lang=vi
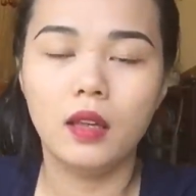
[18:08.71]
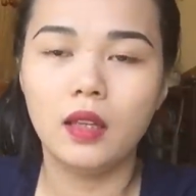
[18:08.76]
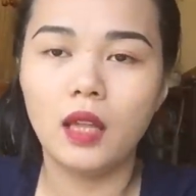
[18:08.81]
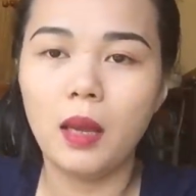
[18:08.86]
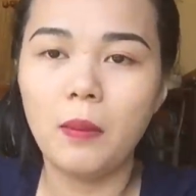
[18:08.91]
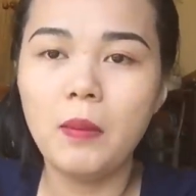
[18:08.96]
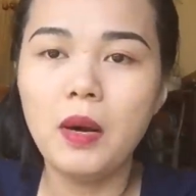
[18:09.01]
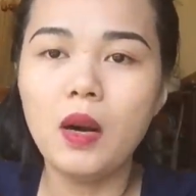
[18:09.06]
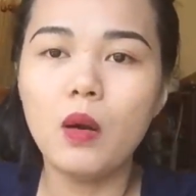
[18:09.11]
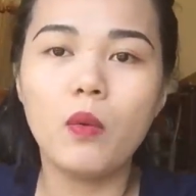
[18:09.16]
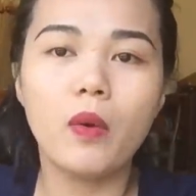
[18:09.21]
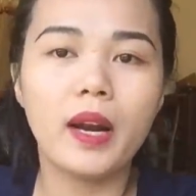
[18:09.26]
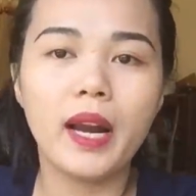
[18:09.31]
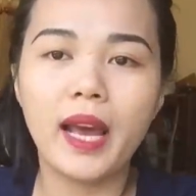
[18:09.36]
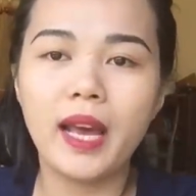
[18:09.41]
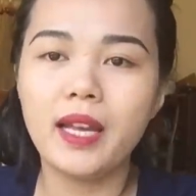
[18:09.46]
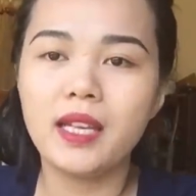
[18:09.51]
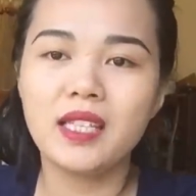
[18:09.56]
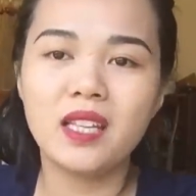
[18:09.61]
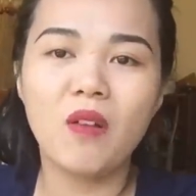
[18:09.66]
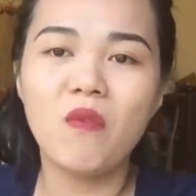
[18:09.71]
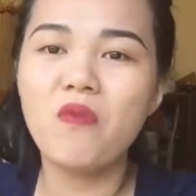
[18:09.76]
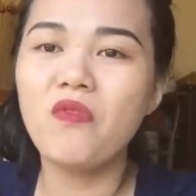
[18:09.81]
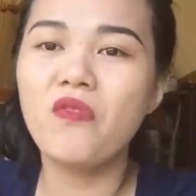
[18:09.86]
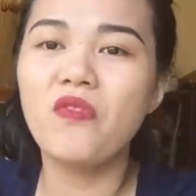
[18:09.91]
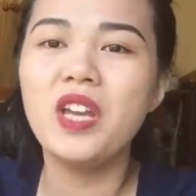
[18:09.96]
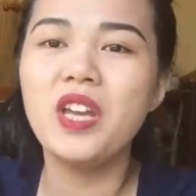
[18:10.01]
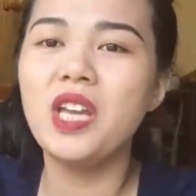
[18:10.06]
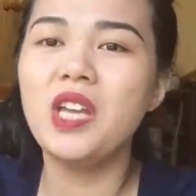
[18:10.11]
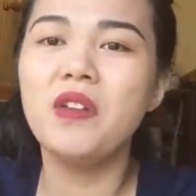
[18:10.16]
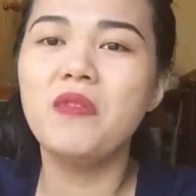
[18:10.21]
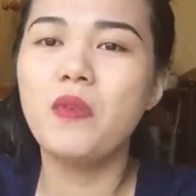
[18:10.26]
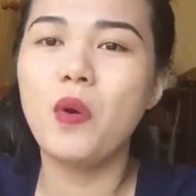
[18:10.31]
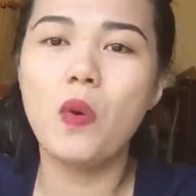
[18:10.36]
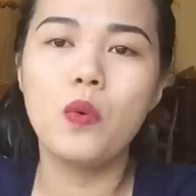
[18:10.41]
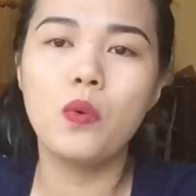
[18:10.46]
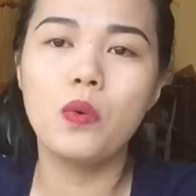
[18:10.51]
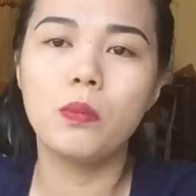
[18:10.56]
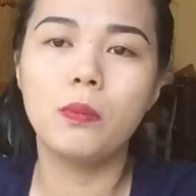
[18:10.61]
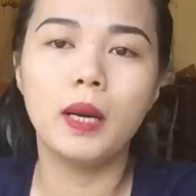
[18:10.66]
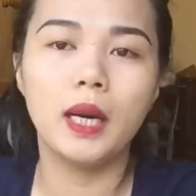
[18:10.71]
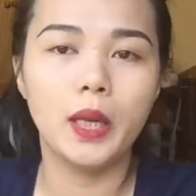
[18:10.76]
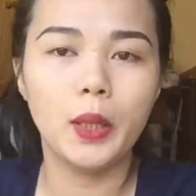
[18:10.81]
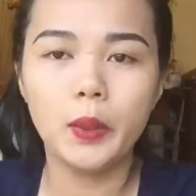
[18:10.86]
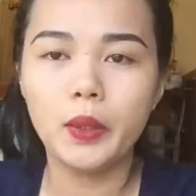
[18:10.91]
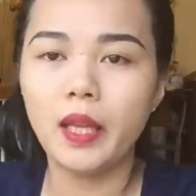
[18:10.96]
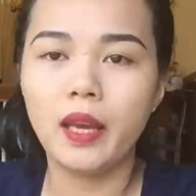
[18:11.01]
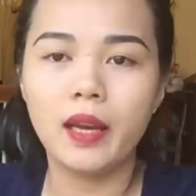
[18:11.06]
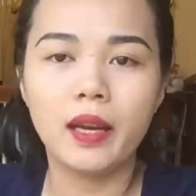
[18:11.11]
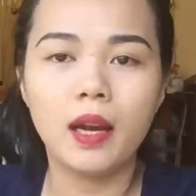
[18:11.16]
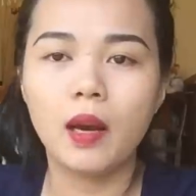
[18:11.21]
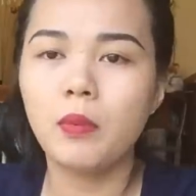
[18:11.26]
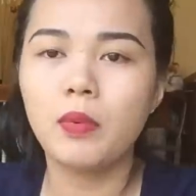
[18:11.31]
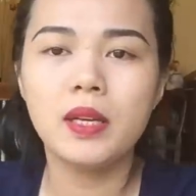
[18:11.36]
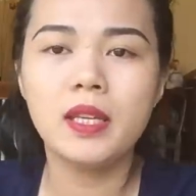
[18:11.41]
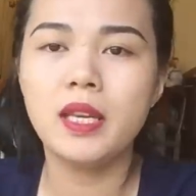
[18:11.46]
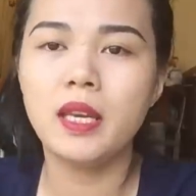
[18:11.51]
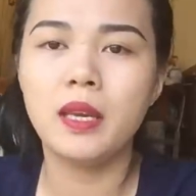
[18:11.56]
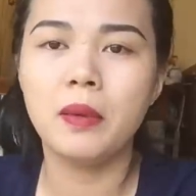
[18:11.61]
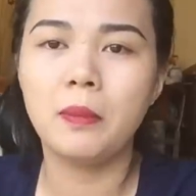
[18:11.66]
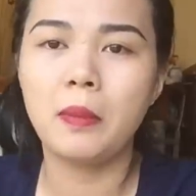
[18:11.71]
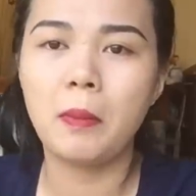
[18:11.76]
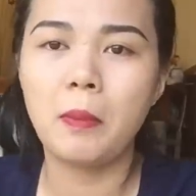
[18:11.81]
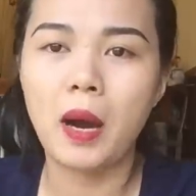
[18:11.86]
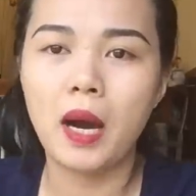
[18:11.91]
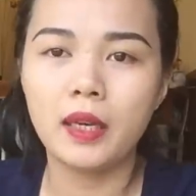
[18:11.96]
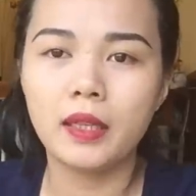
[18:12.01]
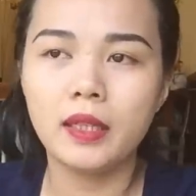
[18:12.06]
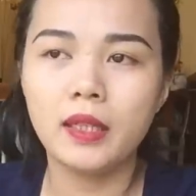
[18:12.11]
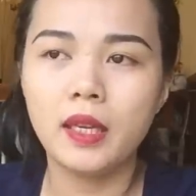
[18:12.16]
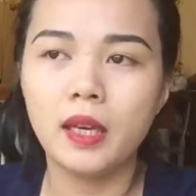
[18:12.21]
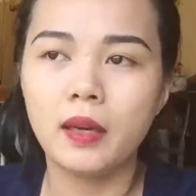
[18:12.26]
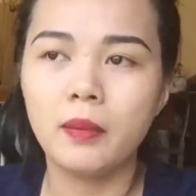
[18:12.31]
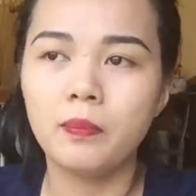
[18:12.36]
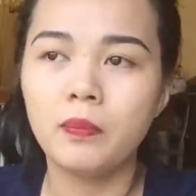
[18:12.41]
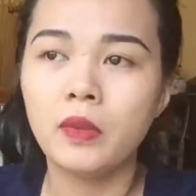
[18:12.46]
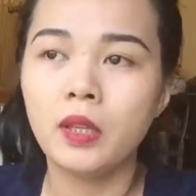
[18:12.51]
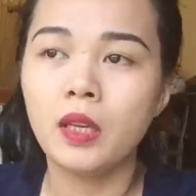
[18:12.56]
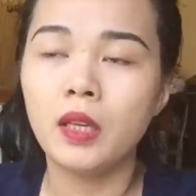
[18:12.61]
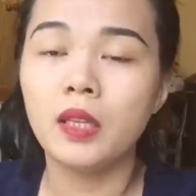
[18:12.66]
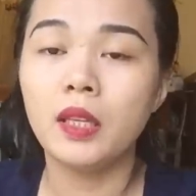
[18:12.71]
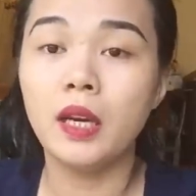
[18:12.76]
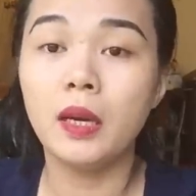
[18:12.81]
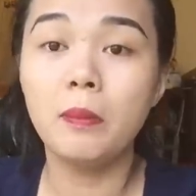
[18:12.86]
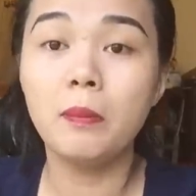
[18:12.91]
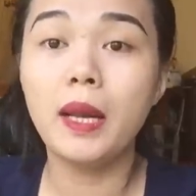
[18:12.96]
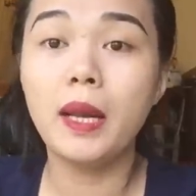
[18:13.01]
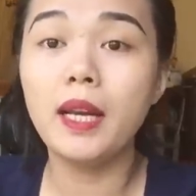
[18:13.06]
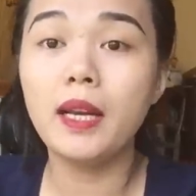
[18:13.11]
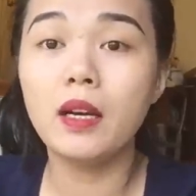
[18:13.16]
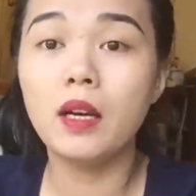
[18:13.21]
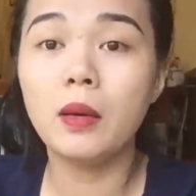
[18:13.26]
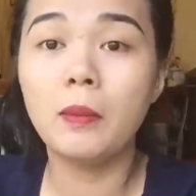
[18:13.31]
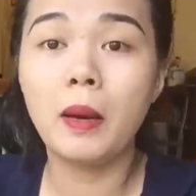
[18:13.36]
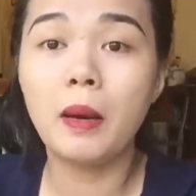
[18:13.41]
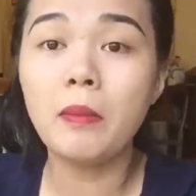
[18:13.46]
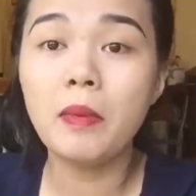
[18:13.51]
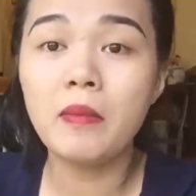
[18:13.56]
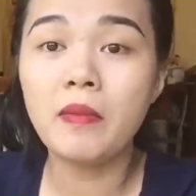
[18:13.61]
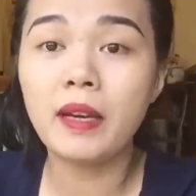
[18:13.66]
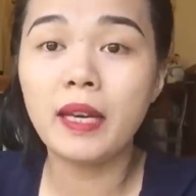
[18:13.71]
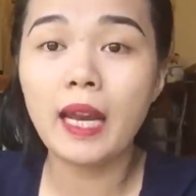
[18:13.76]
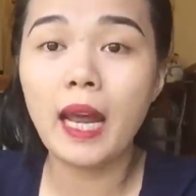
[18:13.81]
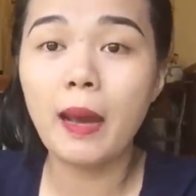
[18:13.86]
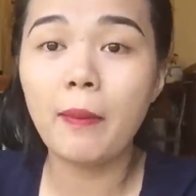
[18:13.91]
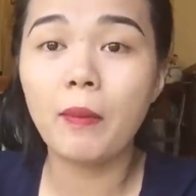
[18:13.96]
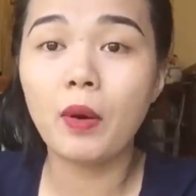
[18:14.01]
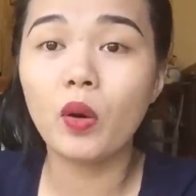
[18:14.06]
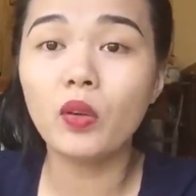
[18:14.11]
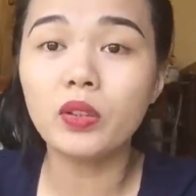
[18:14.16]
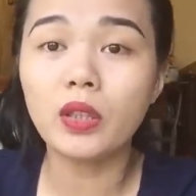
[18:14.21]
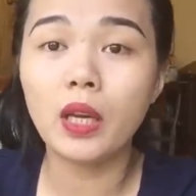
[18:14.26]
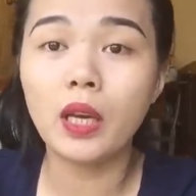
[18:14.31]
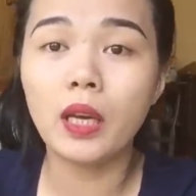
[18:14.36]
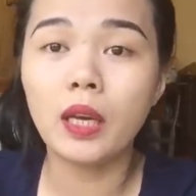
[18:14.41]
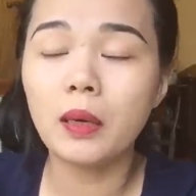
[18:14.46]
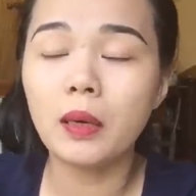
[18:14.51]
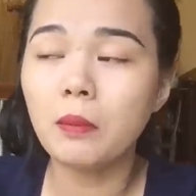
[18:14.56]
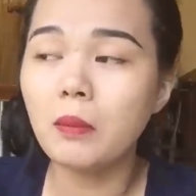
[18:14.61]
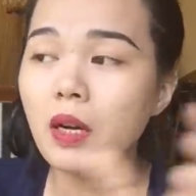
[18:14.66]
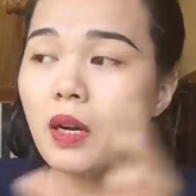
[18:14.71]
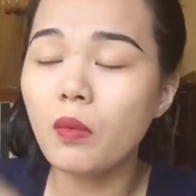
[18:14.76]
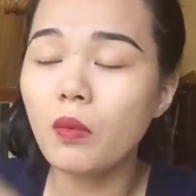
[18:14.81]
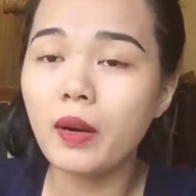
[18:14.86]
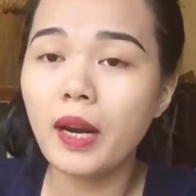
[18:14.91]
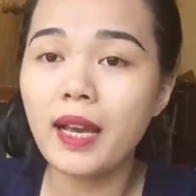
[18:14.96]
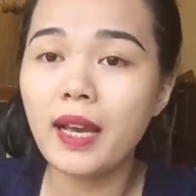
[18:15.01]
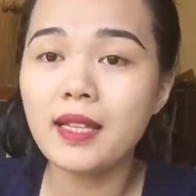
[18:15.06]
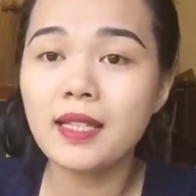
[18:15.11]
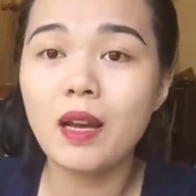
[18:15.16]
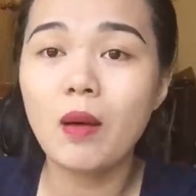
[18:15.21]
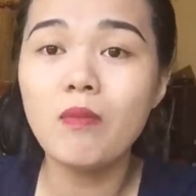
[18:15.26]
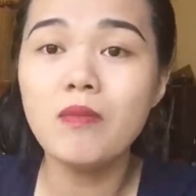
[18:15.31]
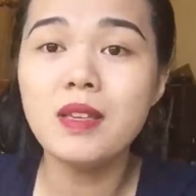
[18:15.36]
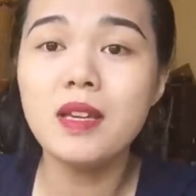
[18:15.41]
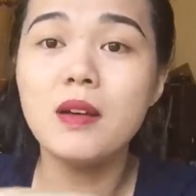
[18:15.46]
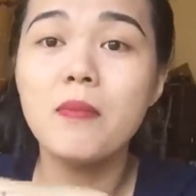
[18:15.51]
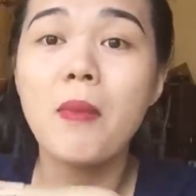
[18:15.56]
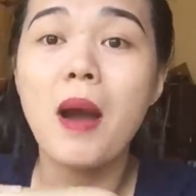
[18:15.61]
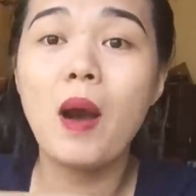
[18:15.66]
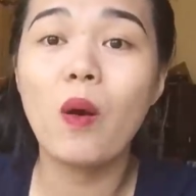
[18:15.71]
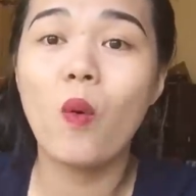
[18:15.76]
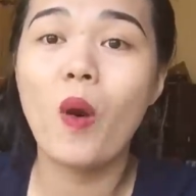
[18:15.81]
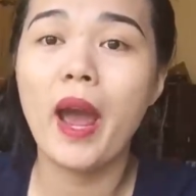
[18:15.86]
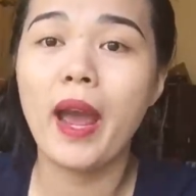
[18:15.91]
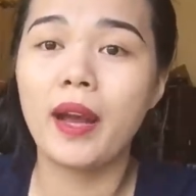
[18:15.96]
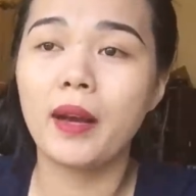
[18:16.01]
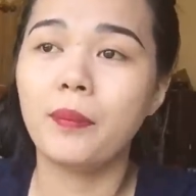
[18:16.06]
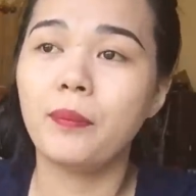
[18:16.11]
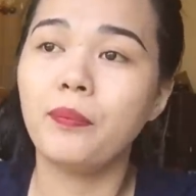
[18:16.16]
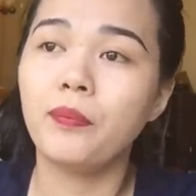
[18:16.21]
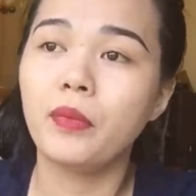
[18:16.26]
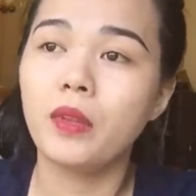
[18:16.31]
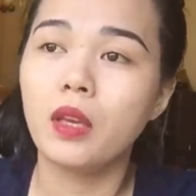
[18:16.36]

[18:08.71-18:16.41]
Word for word: thì bước qua đây sống vi vu mình nói thiệt không có gì mà mệt hết trơn những mấy người mà ở bên Việt Nam mà có tiền á, bước qua đây sống như bà Hoàng